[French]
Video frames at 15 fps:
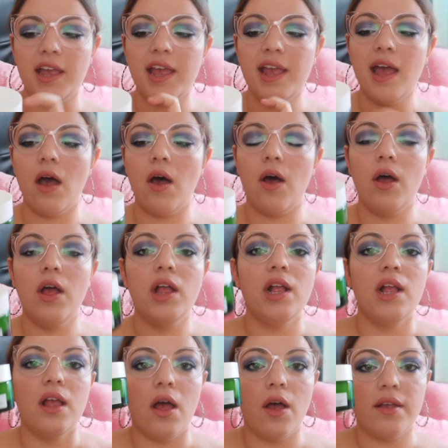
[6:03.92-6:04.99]
Et euh,
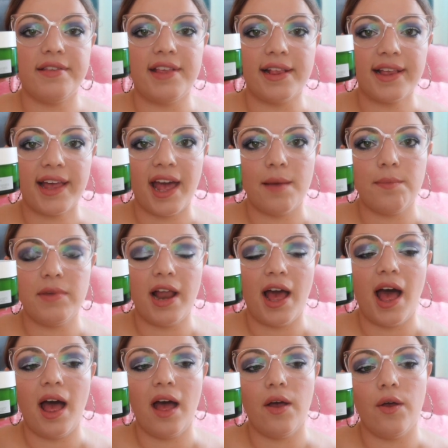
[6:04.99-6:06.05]
euh, cette crème
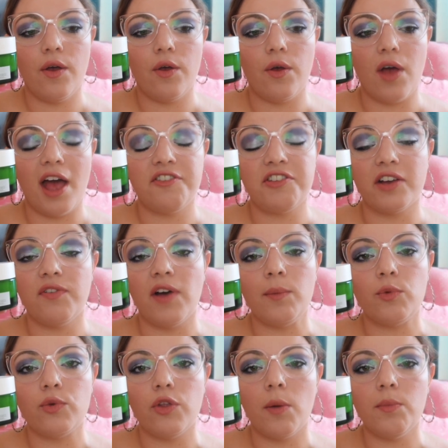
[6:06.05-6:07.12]
là, à chaque fois
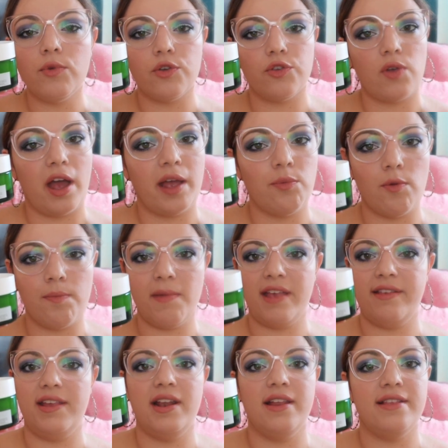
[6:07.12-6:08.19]
mon homme le soir il me
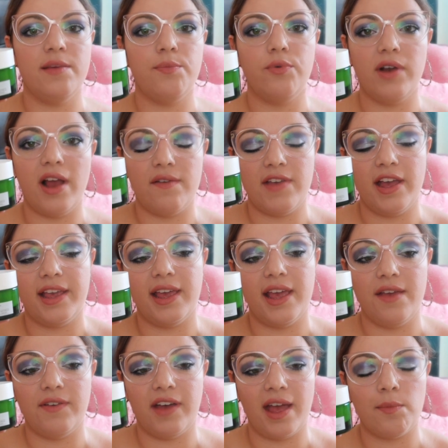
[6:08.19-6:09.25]
massait les épaules avec
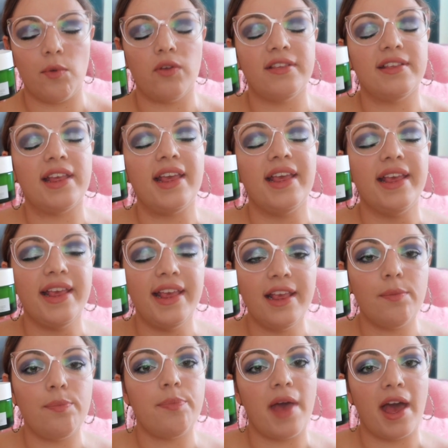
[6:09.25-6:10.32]
et vraiment c'est
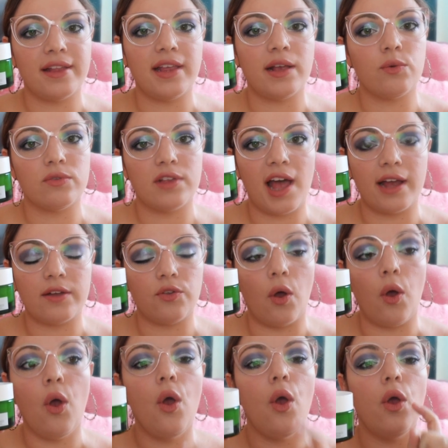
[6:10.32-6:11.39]
hyper
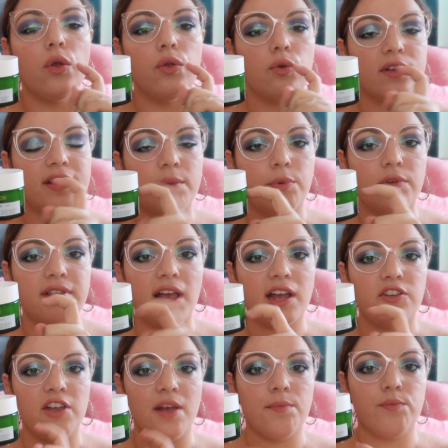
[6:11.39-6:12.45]
décontractant. Donc c'est pour ça
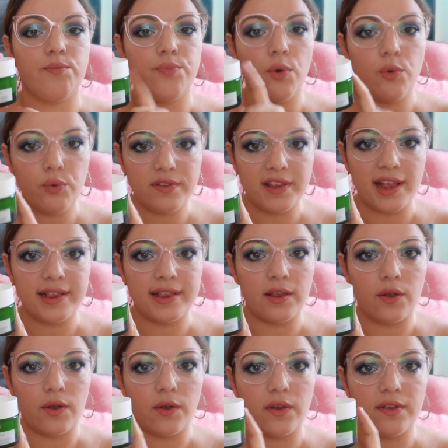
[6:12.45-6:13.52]
que j'aime beaucoup cette,
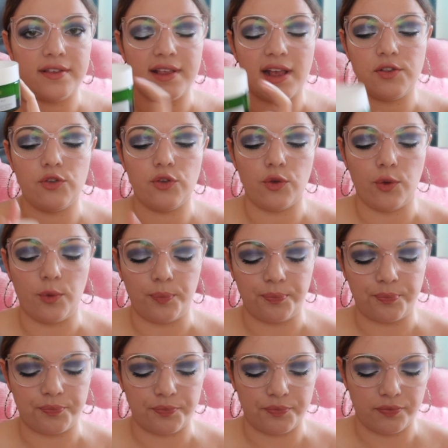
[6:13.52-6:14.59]
euh, cette euh,
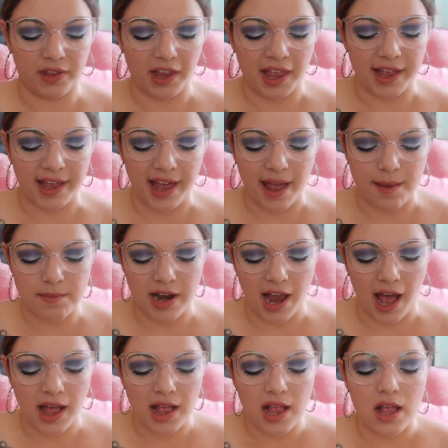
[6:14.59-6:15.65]
crème
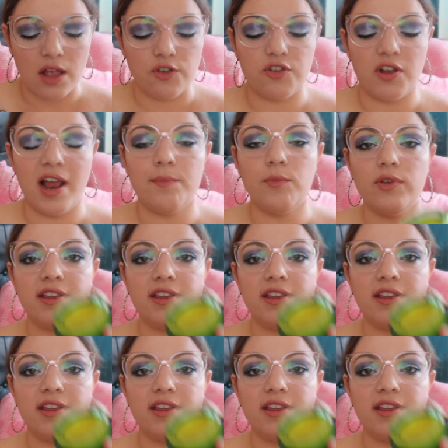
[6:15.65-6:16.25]
là. Je l'aime